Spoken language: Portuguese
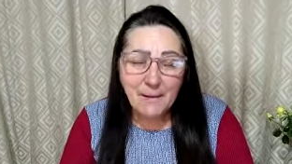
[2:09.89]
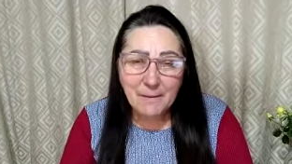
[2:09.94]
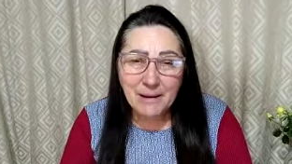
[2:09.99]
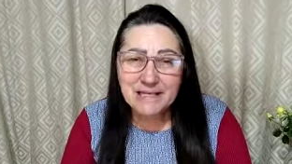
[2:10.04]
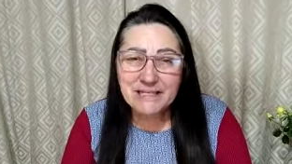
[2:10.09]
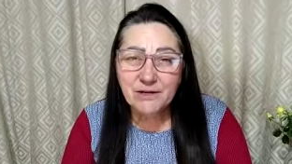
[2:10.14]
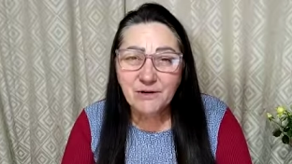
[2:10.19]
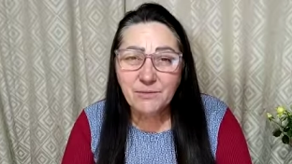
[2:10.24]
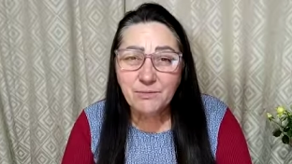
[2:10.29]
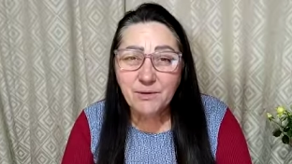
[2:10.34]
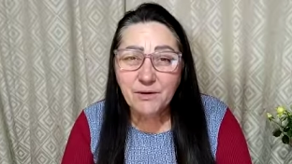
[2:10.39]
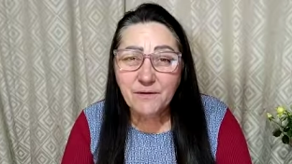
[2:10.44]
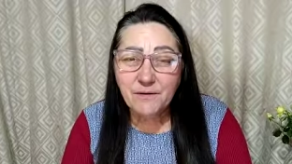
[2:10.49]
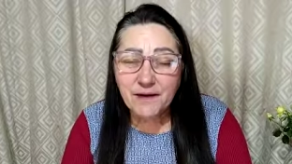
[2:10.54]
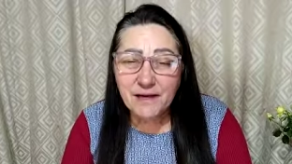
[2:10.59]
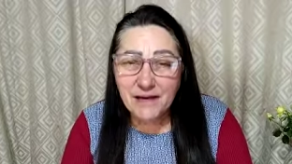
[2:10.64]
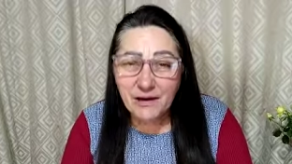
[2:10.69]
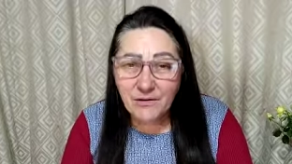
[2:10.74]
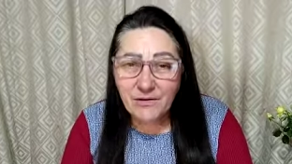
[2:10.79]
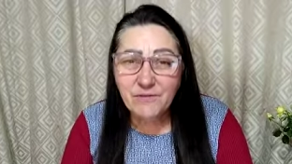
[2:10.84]
Mas eu e,
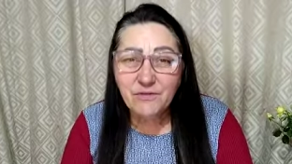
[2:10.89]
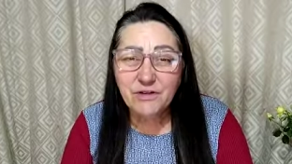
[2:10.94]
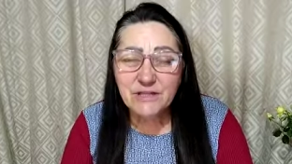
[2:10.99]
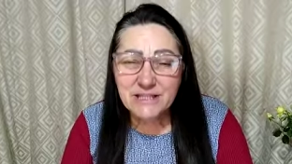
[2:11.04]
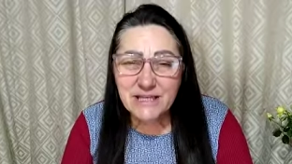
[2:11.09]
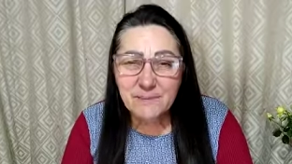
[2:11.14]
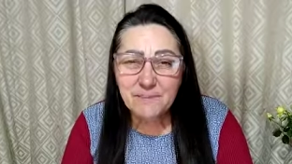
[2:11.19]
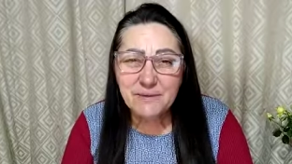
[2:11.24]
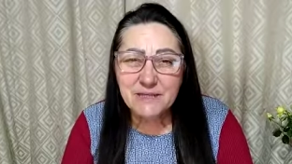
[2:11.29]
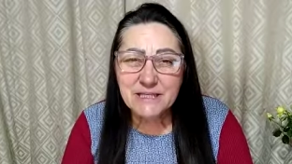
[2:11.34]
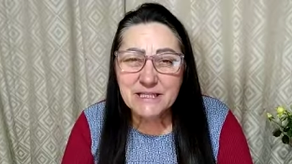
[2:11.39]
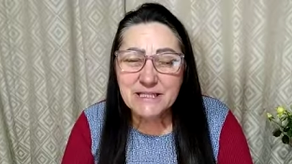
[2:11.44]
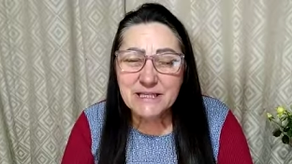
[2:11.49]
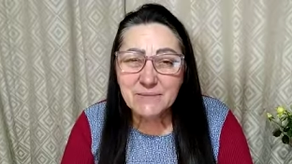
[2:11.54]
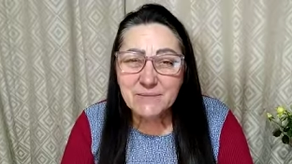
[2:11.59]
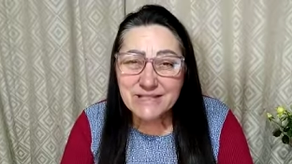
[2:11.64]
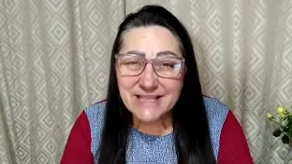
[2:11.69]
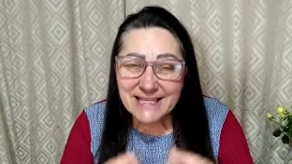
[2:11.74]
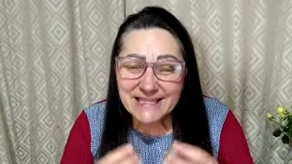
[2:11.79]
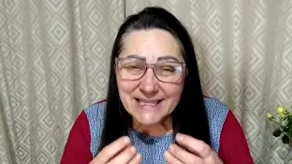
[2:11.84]
pra, eu e você
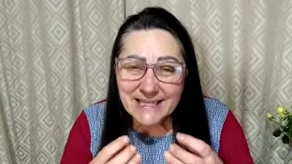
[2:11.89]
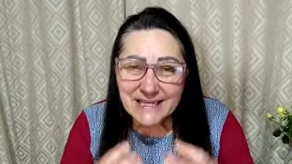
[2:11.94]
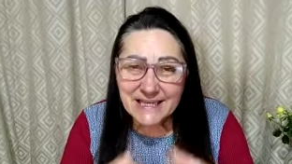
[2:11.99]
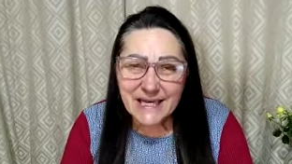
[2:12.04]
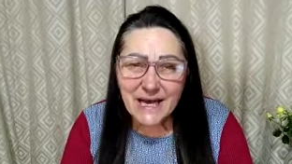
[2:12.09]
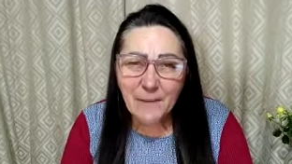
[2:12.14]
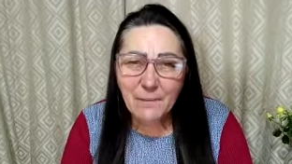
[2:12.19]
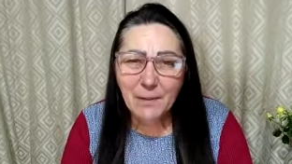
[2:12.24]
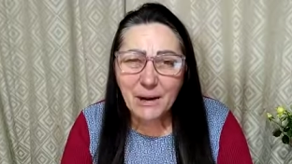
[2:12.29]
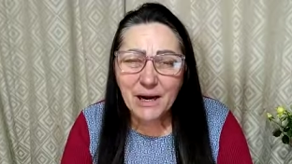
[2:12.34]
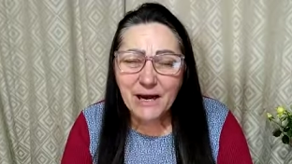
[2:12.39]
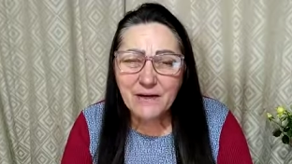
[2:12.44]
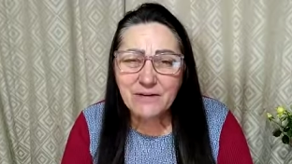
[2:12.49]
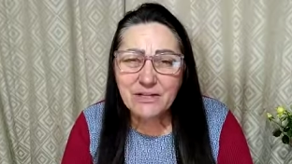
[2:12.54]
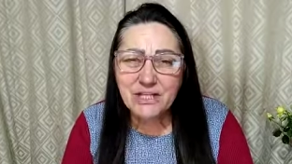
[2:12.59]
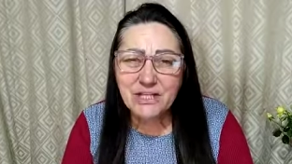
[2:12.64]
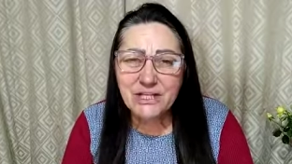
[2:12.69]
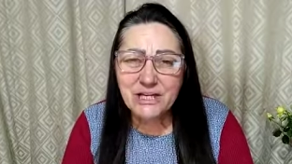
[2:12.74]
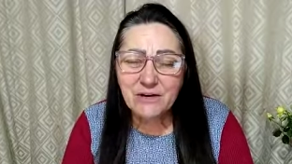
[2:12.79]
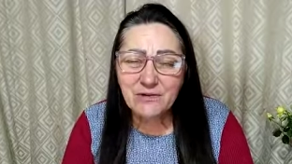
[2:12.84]
precisamos aderir à
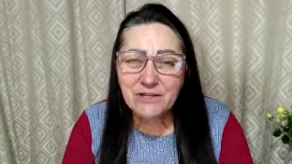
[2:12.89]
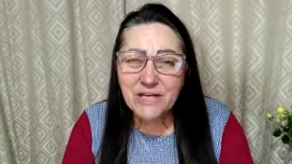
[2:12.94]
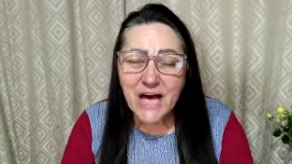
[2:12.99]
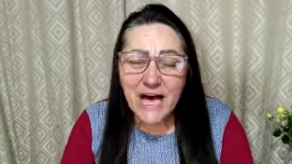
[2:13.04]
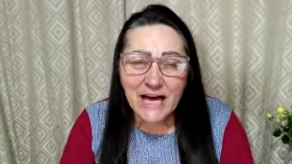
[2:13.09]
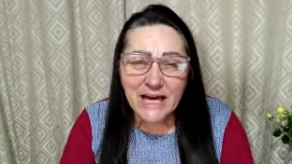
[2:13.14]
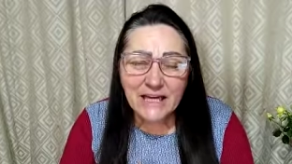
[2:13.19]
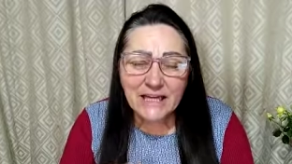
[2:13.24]
palavra de Deus